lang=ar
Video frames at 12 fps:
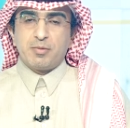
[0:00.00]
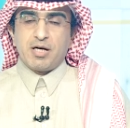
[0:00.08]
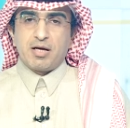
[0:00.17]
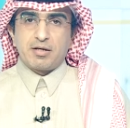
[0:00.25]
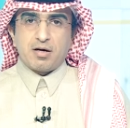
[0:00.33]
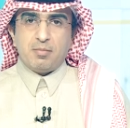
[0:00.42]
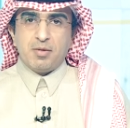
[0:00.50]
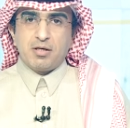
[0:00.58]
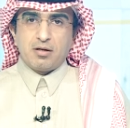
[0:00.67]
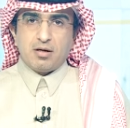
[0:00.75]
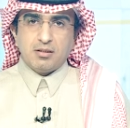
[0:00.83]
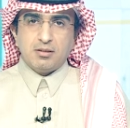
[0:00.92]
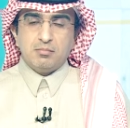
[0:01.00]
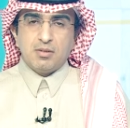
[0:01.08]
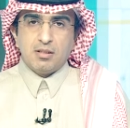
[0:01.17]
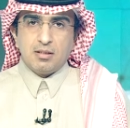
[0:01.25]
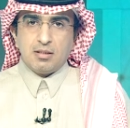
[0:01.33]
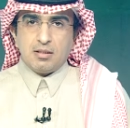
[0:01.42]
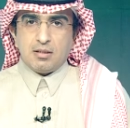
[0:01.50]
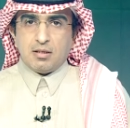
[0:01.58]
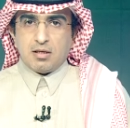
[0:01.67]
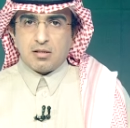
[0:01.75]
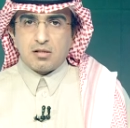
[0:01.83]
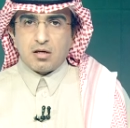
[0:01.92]
الله الرحمن الرحيم
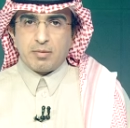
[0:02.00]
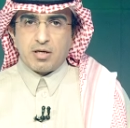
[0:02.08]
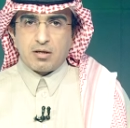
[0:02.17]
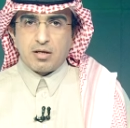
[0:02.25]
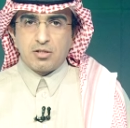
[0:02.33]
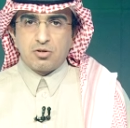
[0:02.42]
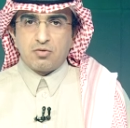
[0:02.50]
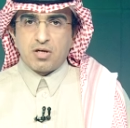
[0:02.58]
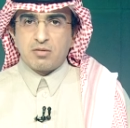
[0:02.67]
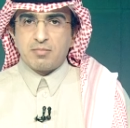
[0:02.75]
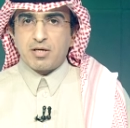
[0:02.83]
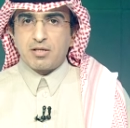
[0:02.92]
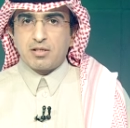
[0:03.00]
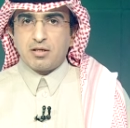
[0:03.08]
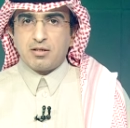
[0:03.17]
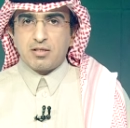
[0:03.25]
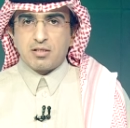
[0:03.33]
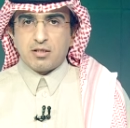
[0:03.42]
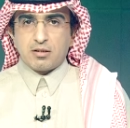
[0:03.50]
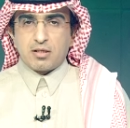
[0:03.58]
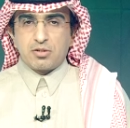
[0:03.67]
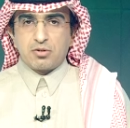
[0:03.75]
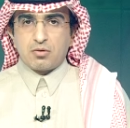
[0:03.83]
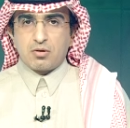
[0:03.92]
استقبل الرئيس فلاديمير زيلينسكي
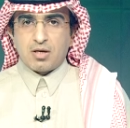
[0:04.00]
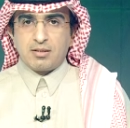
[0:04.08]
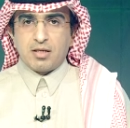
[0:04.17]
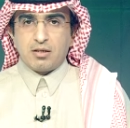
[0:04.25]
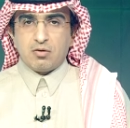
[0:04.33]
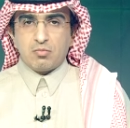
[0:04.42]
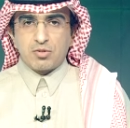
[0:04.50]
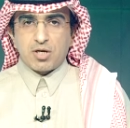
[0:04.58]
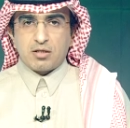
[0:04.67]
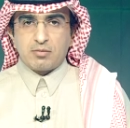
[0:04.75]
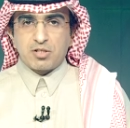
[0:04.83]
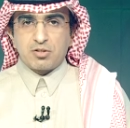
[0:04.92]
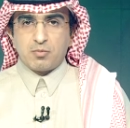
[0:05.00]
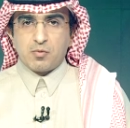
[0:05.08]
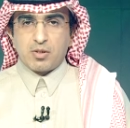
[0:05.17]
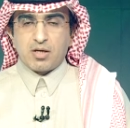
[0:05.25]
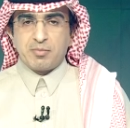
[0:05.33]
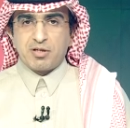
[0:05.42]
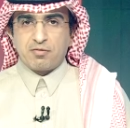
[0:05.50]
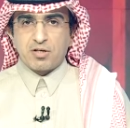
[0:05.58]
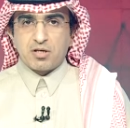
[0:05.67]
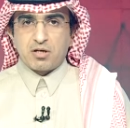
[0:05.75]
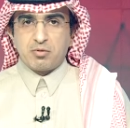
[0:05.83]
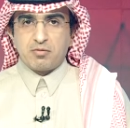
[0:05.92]
رئيس أوكرانيا اليوم صاحب السمو الأمير
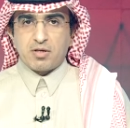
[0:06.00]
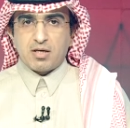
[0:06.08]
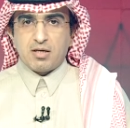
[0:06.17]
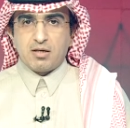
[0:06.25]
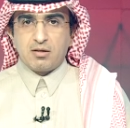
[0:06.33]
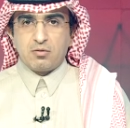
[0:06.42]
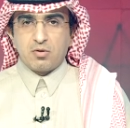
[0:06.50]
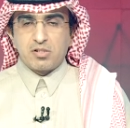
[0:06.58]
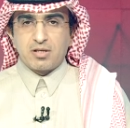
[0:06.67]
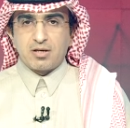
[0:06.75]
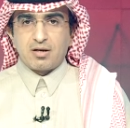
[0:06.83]
فيصل بن فرحان وزير